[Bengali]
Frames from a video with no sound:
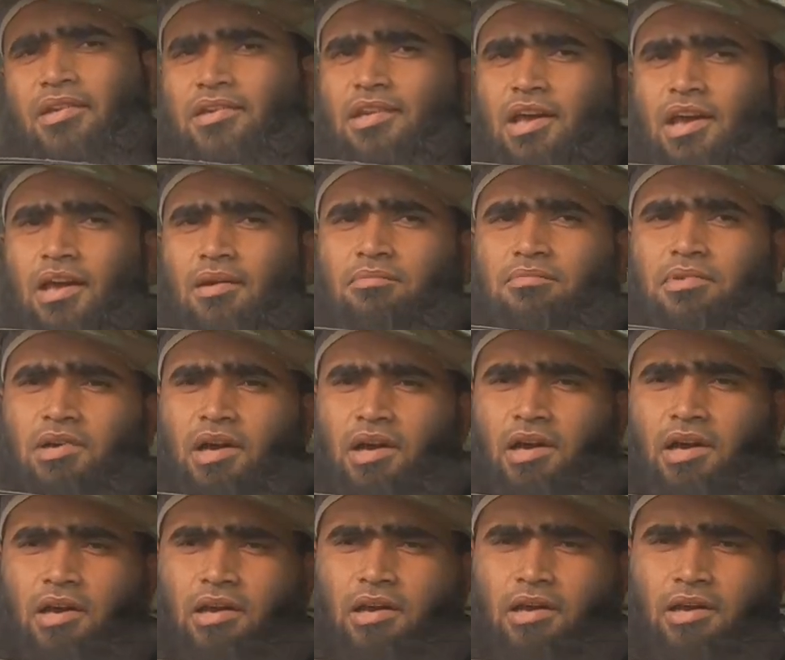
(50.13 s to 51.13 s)
একটা
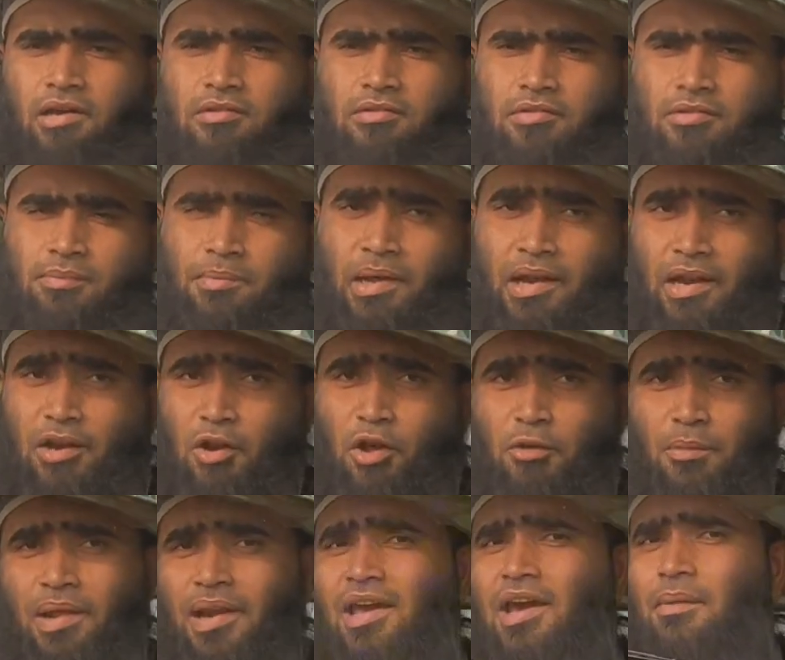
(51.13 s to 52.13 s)
মানে
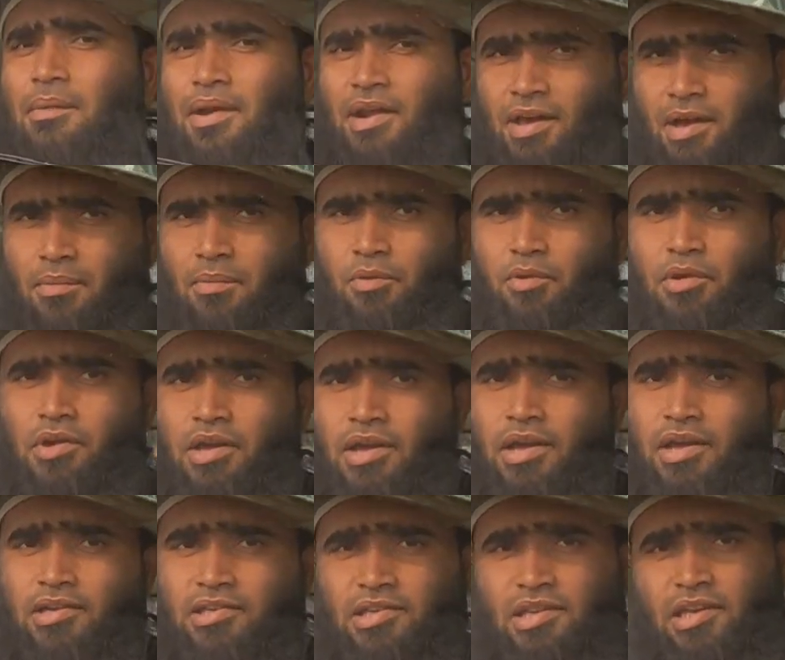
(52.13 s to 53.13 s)
নর্মাল খাবার খাবো
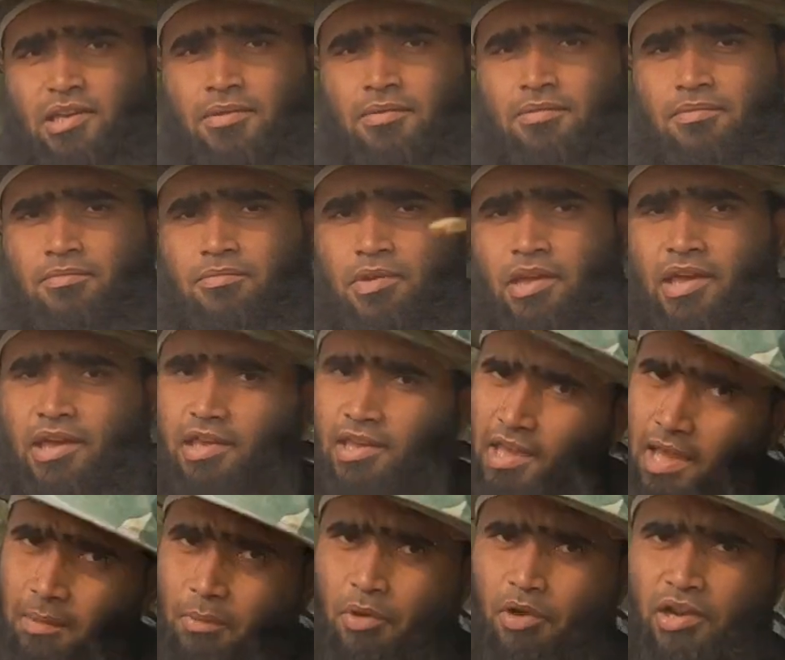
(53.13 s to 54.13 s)
ঠিক
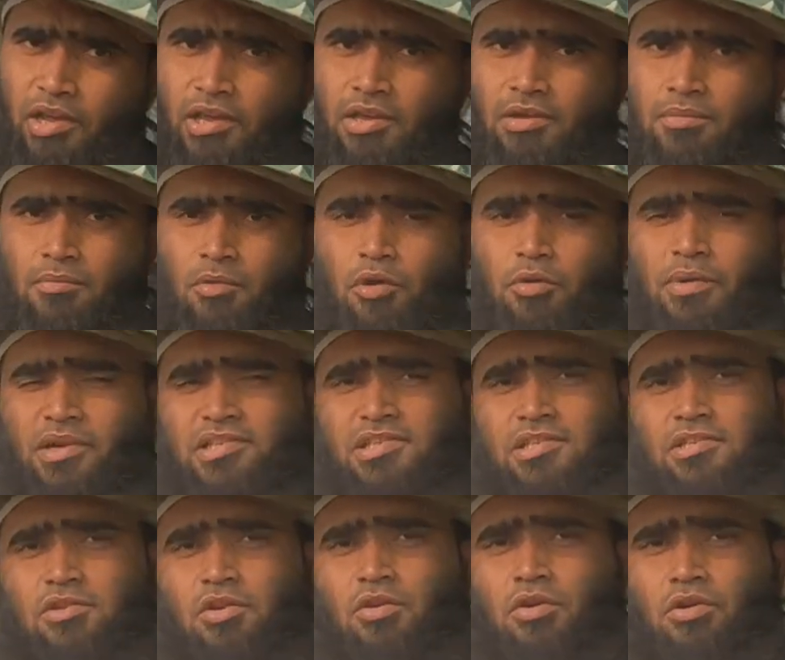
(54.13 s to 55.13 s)
এমনই
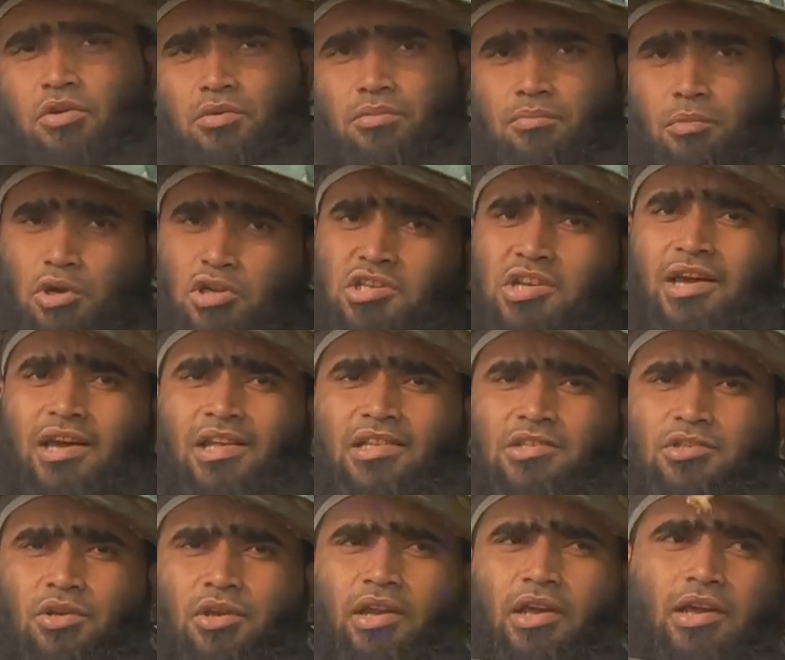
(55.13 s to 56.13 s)
মৌমাছি যখন
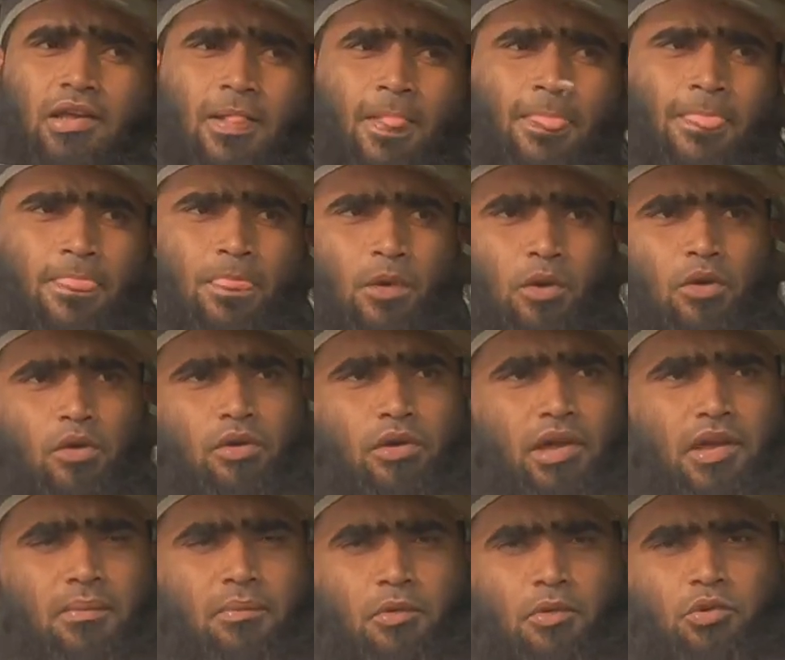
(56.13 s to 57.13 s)
বর্ষাকাল চলে তখন
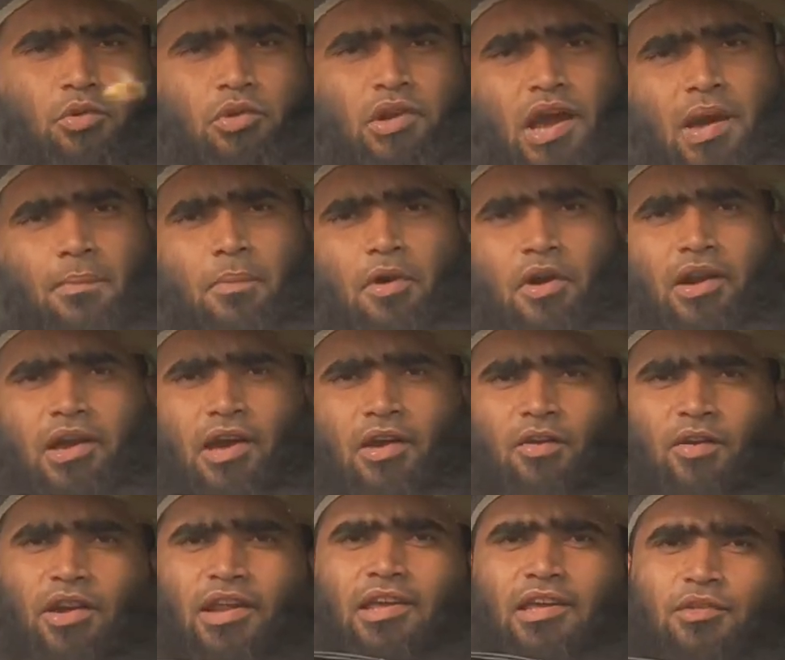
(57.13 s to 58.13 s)
এই মধু না পাওয়ার
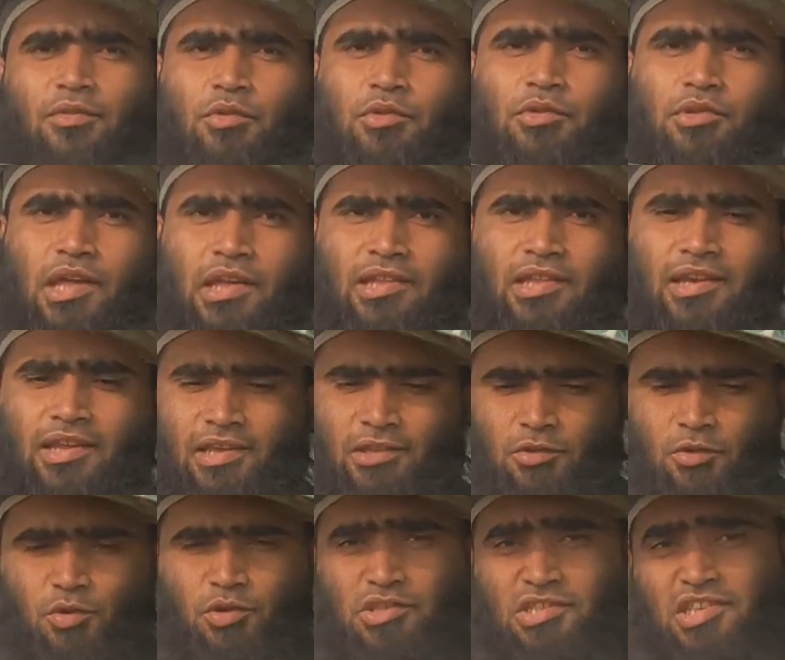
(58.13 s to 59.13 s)
কারণে কিন্তু তাদেরকে
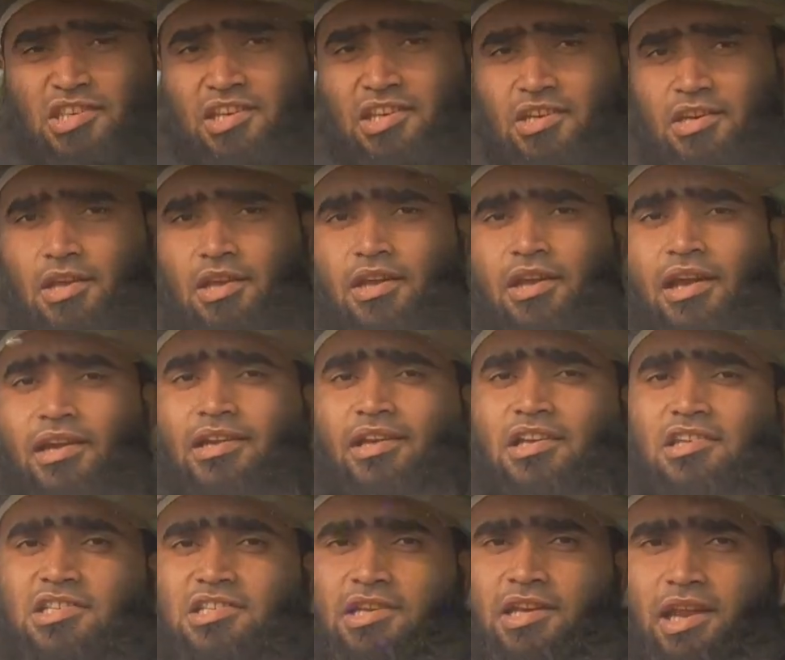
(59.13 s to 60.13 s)
তখন চিনি
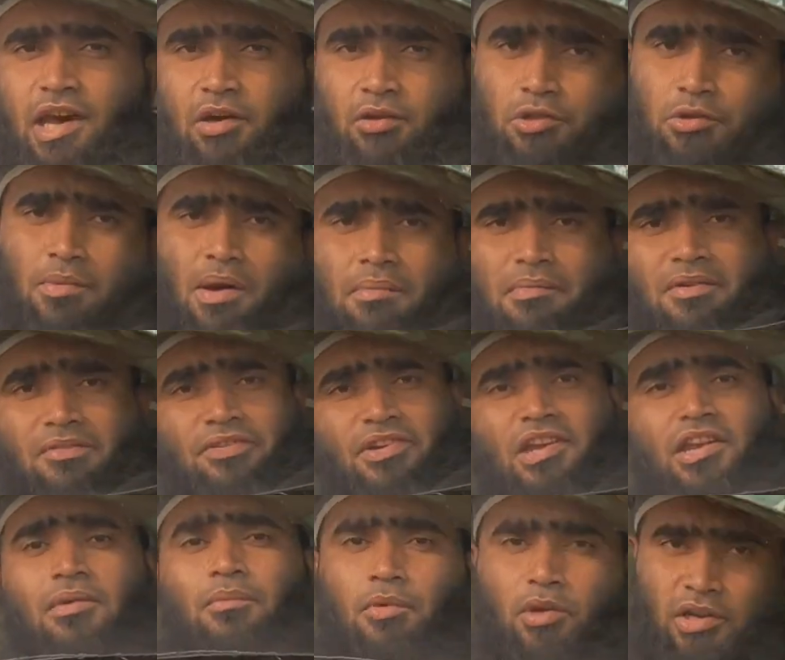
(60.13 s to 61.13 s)
এটাকে শিরা অথবা আমরা
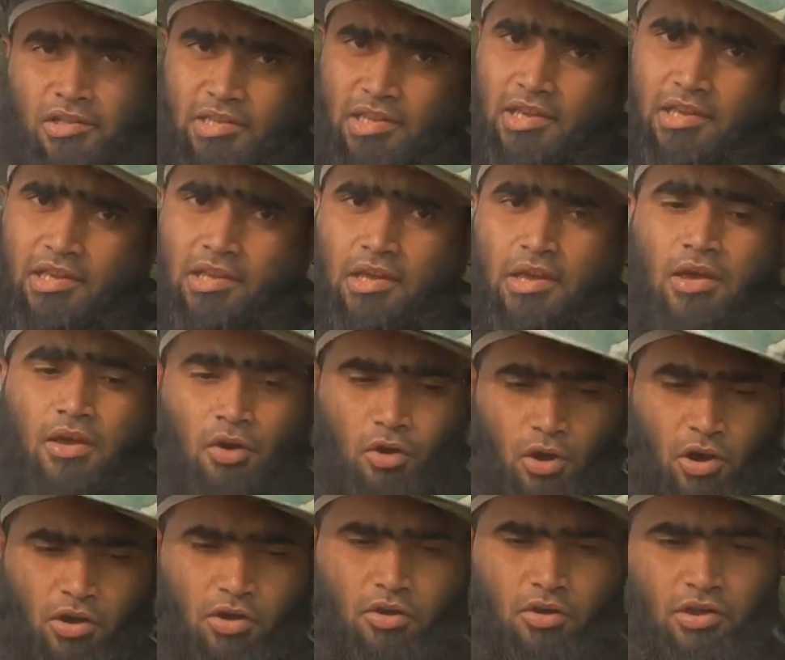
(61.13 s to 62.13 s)
ফিটিং বলে থাকি
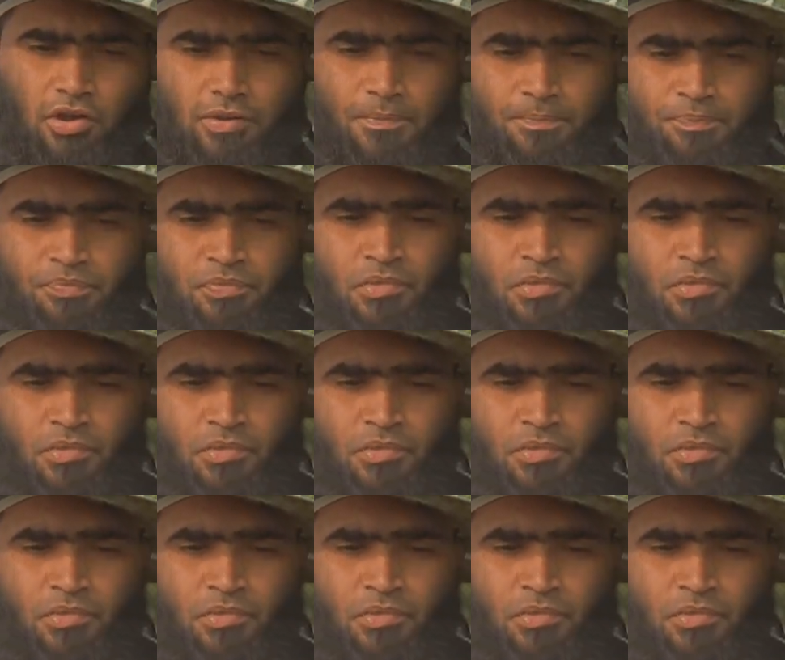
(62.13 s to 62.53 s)
খাওয়ানো হয়